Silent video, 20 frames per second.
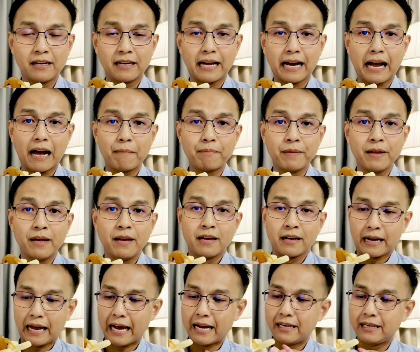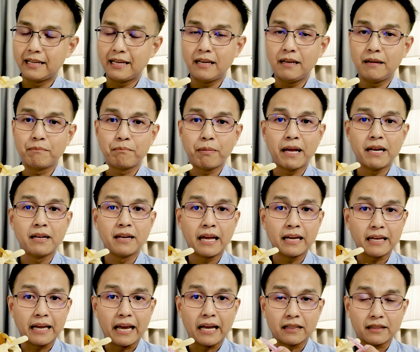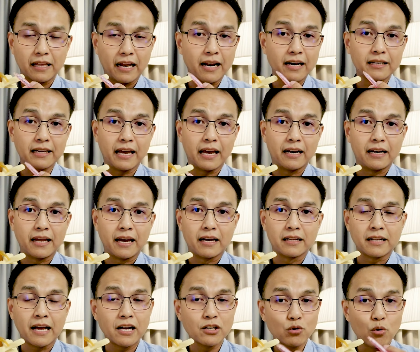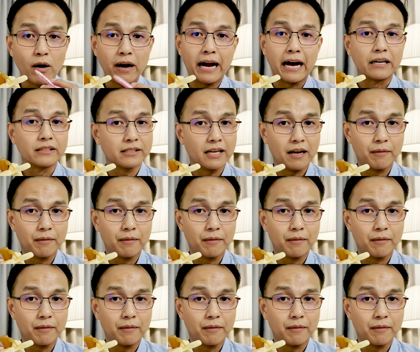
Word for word: นะครับใครที่เป็นในเกตแต่ละเกตเนี่ยถ้าช่วงอักเส